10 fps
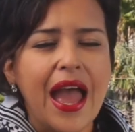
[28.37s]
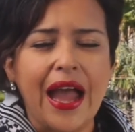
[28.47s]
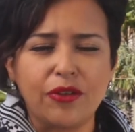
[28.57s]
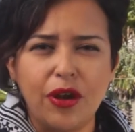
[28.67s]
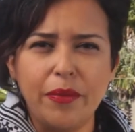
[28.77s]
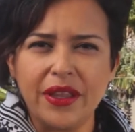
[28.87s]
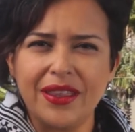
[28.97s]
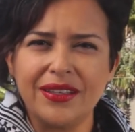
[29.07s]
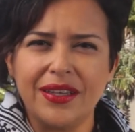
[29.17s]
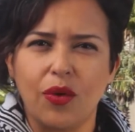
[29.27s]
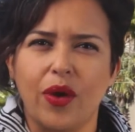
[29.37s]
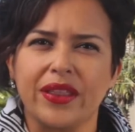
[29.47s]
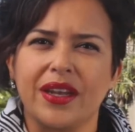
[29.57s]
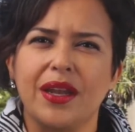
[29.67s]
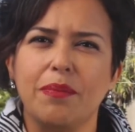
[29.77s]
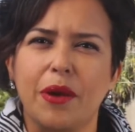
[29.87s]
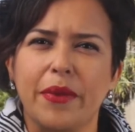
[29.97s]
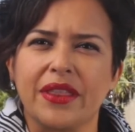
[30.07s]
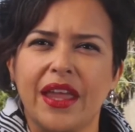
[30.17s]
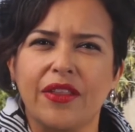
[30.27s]
Actualmente se encuentran
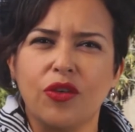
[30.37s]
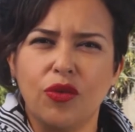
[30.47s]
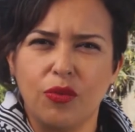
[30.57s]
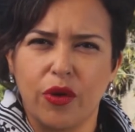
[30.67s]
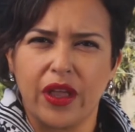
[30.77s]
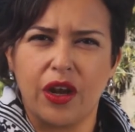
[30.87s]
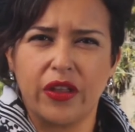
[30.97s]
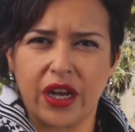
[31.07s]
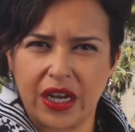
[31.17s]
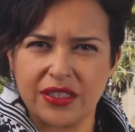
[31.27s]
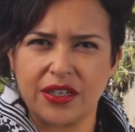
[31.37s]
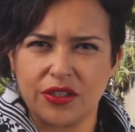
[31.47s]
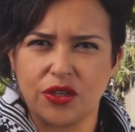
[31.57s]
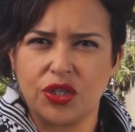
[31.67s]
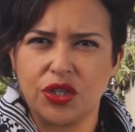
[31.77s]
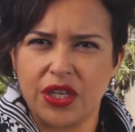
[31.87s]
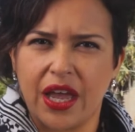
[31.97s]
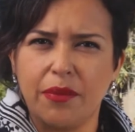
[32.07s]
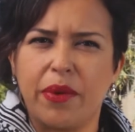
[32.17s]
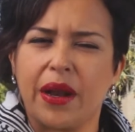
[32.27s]
implementando un modelo de reinserción
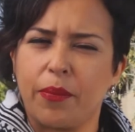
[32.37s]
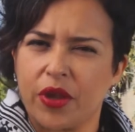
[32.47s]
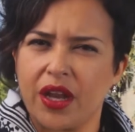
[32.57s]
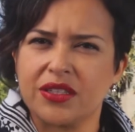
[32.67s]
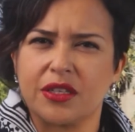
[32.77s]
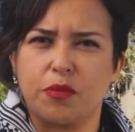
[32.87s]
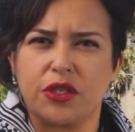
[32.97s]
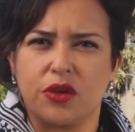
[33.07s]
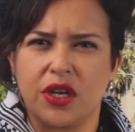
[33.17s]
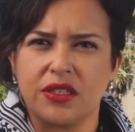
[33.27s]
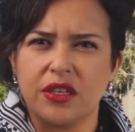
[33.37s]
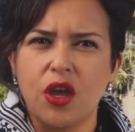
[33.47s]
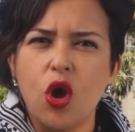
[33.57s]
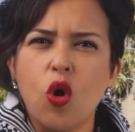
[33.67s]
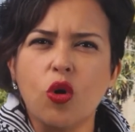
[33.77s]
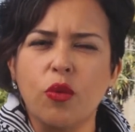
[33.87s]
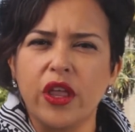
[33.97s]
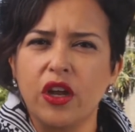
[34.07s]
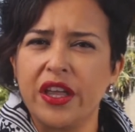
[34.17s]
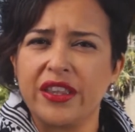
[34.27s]
social para apoyar a estas personas, un
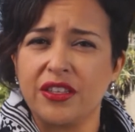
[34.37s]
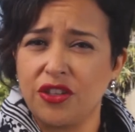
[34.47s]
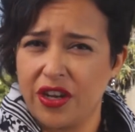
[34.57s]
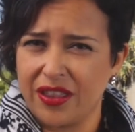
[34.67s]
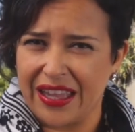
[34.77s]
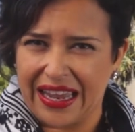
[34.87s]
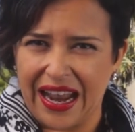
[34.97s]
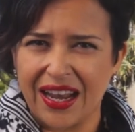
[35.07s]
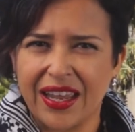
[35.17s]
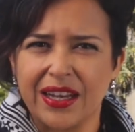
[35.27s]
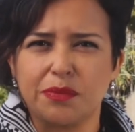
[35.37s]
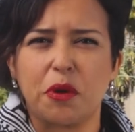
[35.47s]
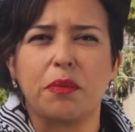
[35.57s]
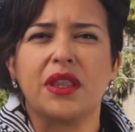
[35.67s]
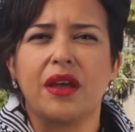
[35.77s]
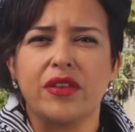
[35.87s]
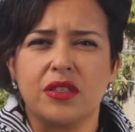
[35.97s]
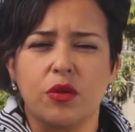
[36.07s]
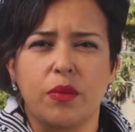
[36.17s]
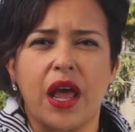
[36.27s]
modelo de atención integral que les permita
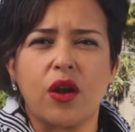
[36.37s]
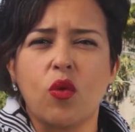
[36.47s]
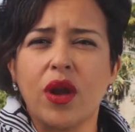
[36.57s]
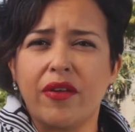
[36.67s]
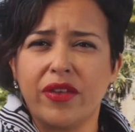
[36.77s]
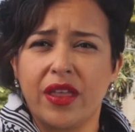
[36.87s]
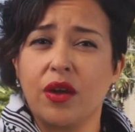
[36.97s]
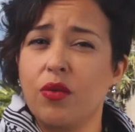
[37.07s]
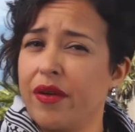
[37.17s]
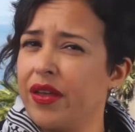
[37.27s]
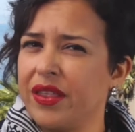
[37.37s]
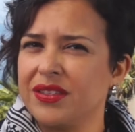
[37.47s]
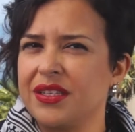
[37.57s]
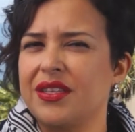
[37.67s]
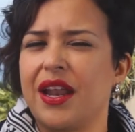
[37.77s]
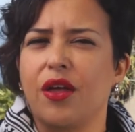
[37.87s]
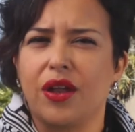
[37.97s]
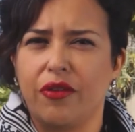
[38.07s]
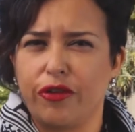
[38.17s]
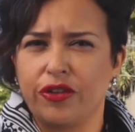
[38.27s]
vislumbrar una vida nueva desde este lado
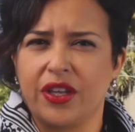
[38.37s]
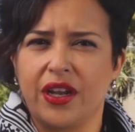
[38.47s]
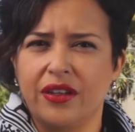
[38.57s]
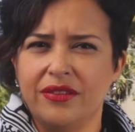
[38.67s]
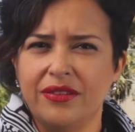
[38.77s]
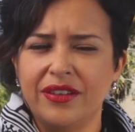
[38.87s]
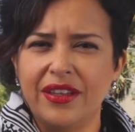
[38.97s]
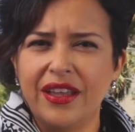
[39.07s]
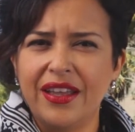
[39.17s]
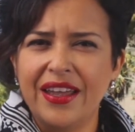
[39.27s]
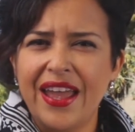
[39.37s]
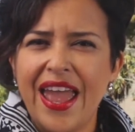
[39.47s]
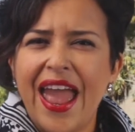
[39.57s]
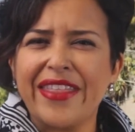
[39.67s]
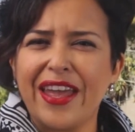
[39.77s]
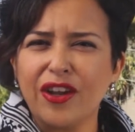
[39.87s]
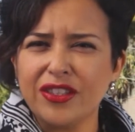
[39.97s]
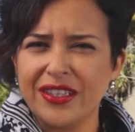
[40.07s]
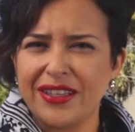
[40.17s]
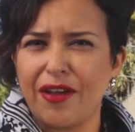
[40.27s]
de la frontera. En
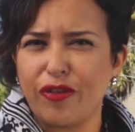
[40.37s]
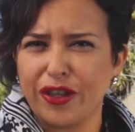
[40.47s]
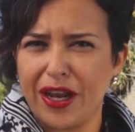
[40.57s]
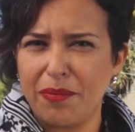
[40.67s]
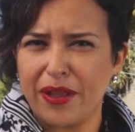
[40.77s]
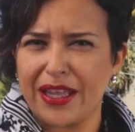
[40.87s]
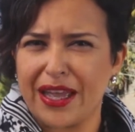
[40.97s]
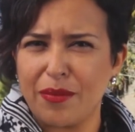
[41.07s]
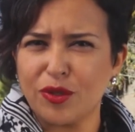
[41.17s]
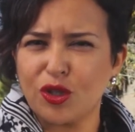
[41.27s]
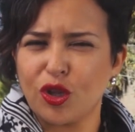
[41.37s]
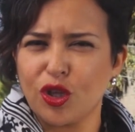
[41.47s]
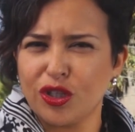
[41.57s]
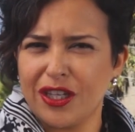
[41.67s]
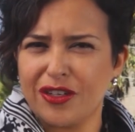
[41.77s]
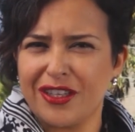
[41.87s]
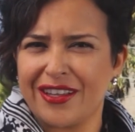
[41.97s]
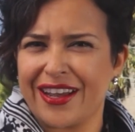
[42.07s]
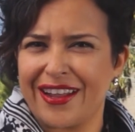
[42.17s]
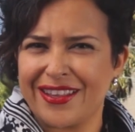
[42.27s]
Diálogos desde la Frontera platicamos con dos de los
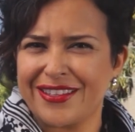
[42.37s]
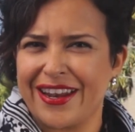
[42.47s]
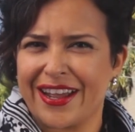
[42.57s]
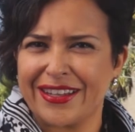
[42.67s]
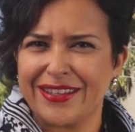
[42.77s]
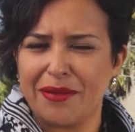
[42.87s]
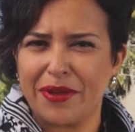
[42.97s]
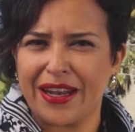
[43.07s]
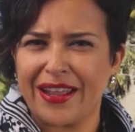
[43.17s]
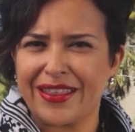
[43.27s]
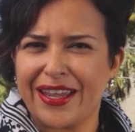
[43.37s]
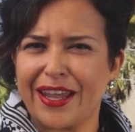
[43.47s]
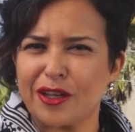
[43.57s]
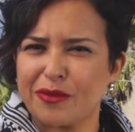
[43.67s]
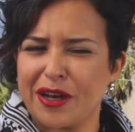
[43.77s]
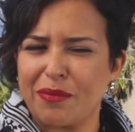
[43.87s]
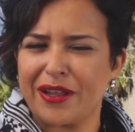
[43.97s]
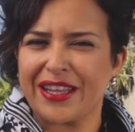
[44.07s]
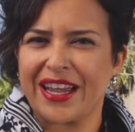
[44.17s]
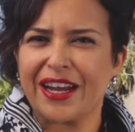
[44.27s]
integrantes de la Casa del Migrante que nos van a
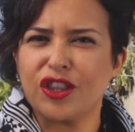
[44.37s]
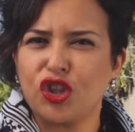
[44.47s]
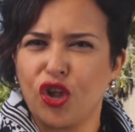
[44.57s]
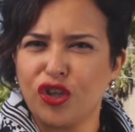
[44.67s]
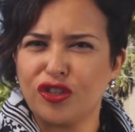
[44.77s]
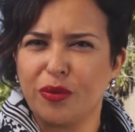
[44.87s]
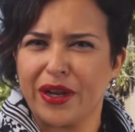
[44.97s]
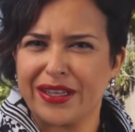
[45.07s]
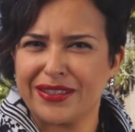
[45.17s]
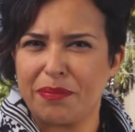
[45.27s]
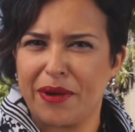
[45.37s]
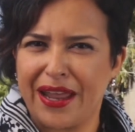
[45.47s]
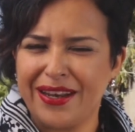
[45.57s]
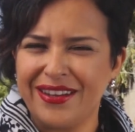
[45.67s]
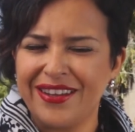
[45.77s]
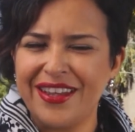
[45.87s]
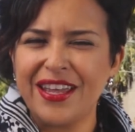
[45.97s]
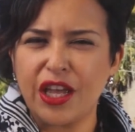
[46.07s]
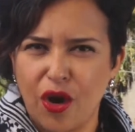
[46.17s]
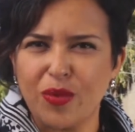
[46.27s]
platicar todo sobre este plan
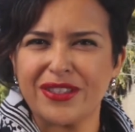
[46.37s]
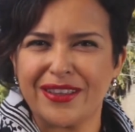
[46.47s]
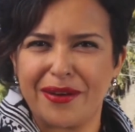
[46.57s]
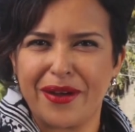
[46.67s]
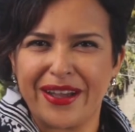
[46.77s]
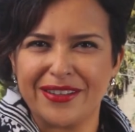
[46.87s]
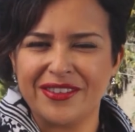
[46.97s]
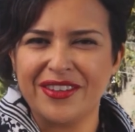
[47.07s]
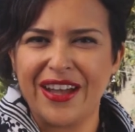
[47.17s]
y cómo están trabajando.